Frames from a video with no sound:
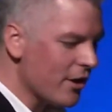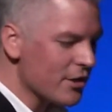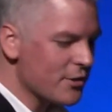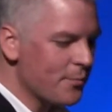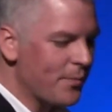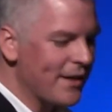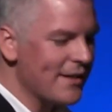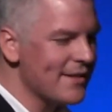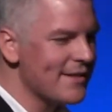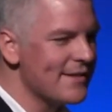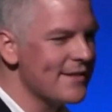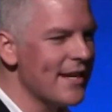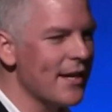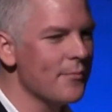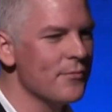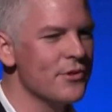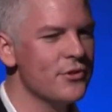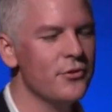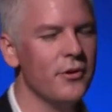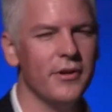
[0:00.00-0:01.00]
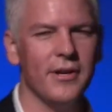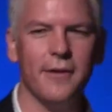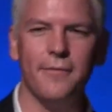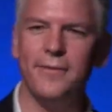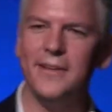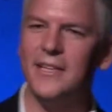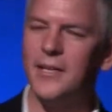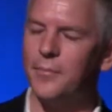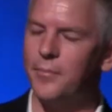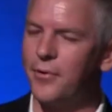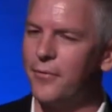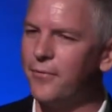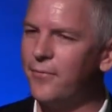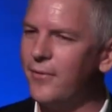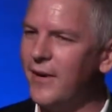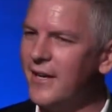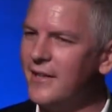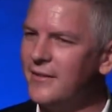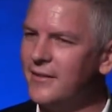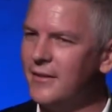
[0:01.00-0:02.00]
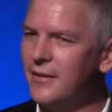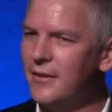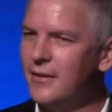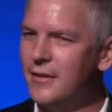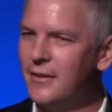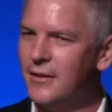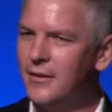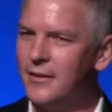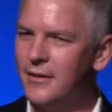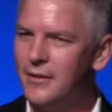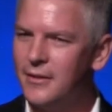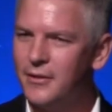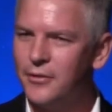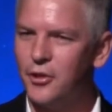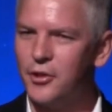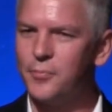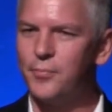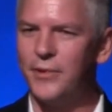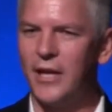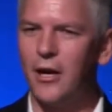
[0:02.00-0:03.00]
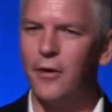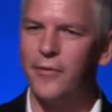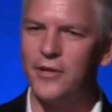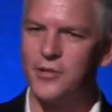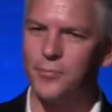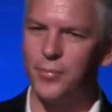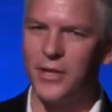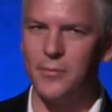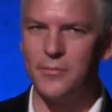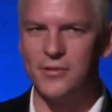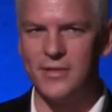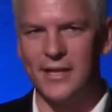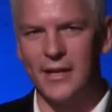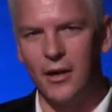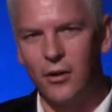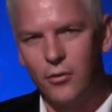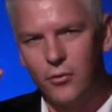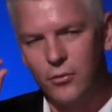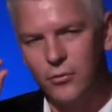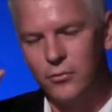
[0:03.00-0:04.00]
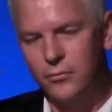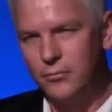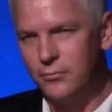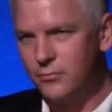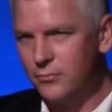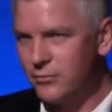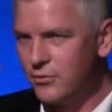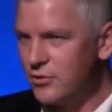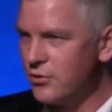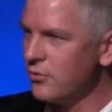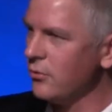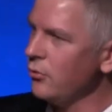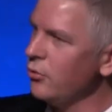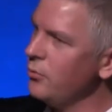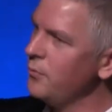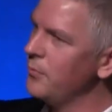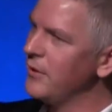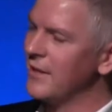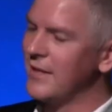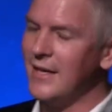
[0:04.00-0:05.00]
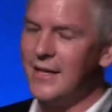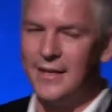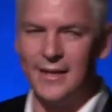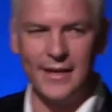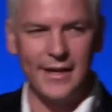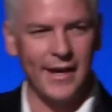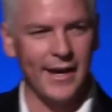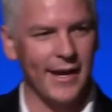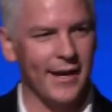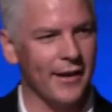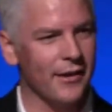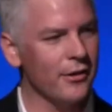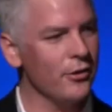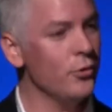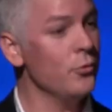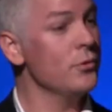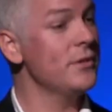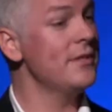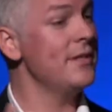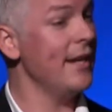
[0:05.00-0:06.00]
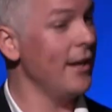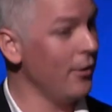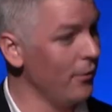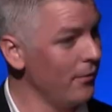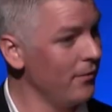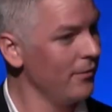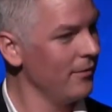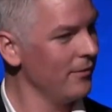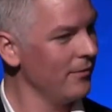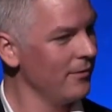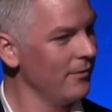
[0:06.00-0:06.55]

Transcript: nós pensamos na vida perfeita, nós talvez podemos ter algum deslumbre do é que é o céu.